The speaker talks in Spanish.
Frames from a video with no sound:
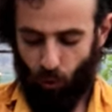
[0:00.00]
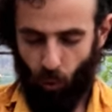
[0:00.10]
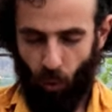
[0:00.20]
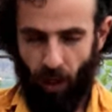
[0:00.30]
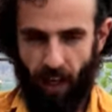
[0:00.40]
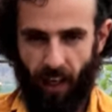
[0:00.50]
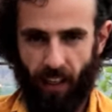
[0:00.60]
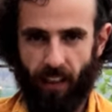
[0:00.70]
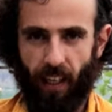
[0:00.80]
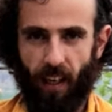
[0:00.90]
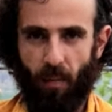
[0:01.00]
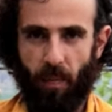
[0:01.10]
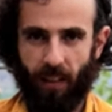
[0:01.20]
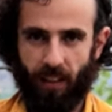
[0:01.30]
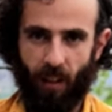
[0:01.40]
Suelta y
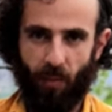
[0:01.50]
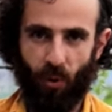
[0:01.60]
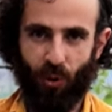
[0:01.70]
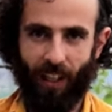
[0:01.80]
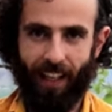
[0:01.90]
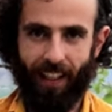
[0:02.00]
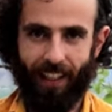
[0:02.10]
pasemos a la que